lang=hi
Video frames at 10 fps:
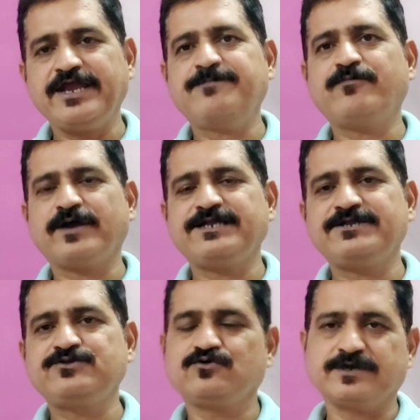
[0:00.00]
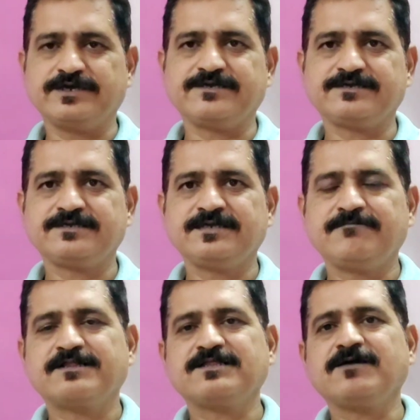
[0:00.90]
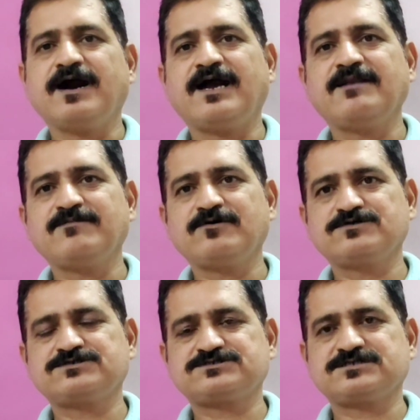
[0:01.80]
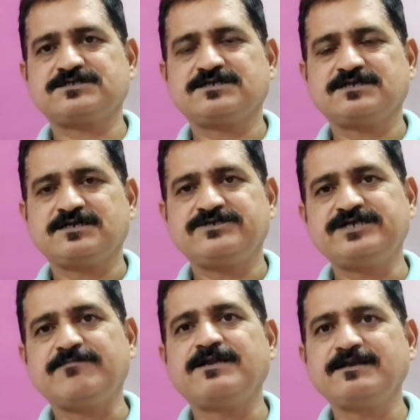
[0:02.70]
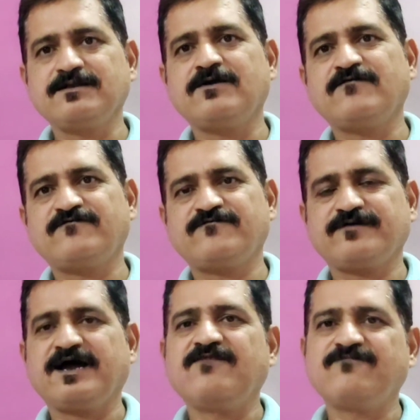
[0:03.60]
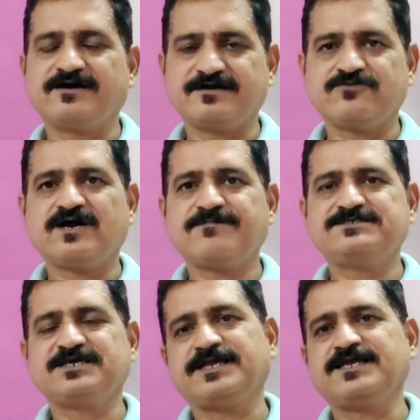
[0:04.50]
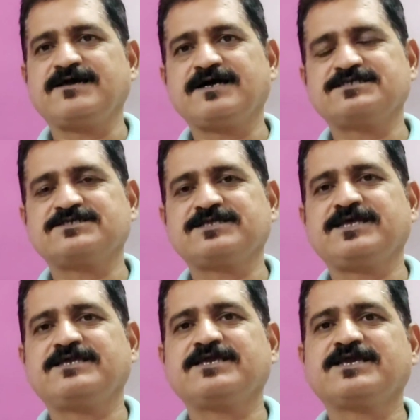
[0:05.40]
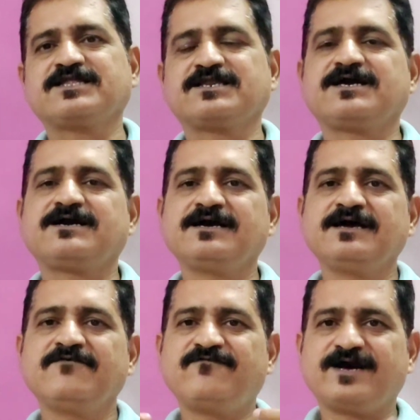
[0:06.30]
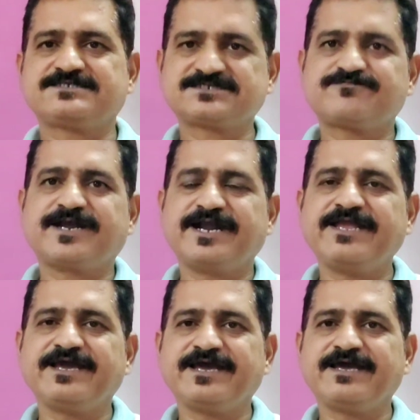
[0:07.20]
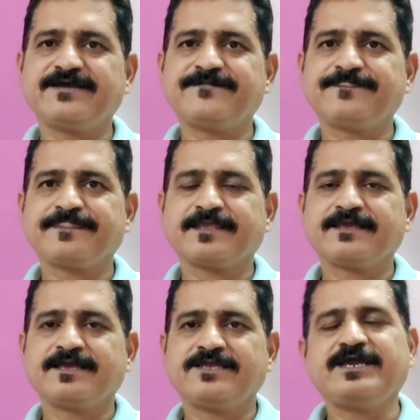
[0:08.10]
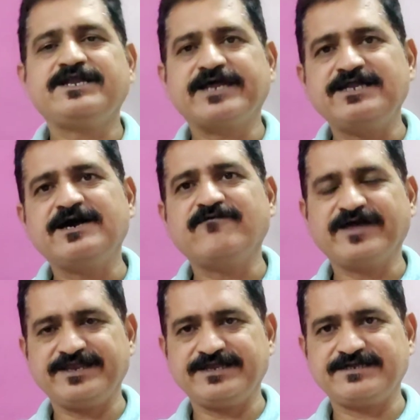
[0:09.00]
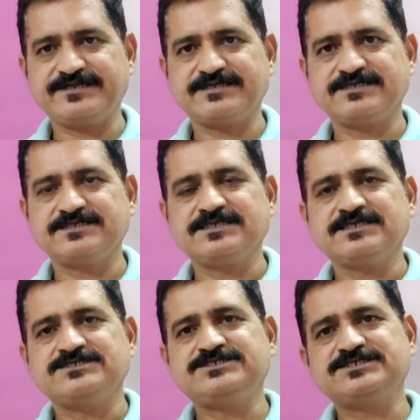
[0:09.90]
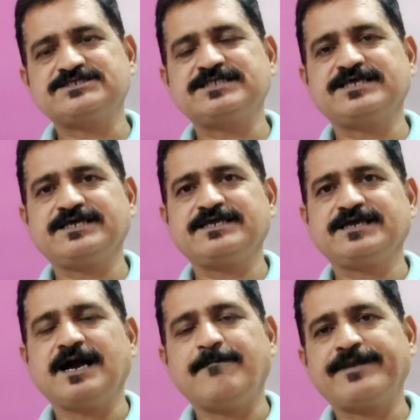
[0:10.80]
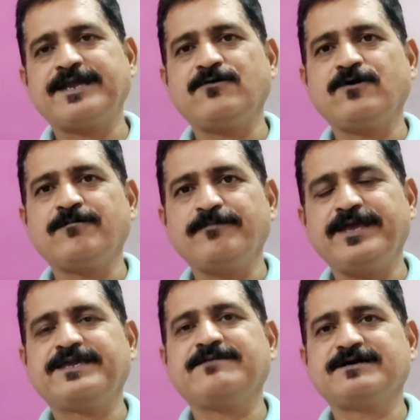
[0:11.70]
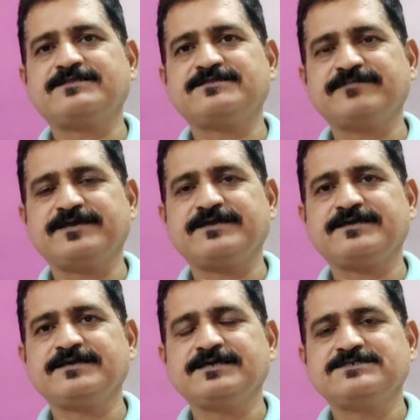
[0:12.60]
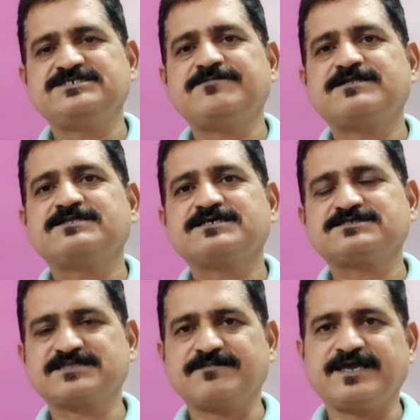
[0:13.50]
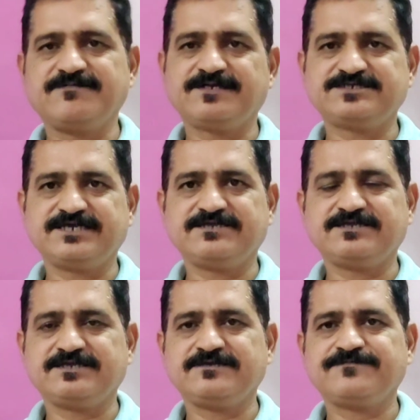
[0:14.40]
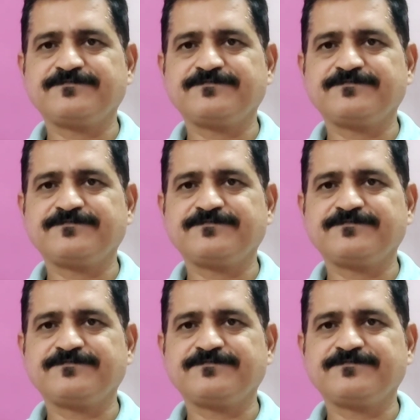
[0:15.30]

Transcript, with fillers: 8.2 है मतलब ऑलमोस्ट डबल ऑफ अल्फ़ा तो आप इससे अंदाज़ा लगा सकते हैं कि कितना फास्ट स्प्रेडिंग है ये डेल्टा वेरिएंट जिसने अप्रैल और मई के मंथ में ज़बरदस्त तबाही मचाई थी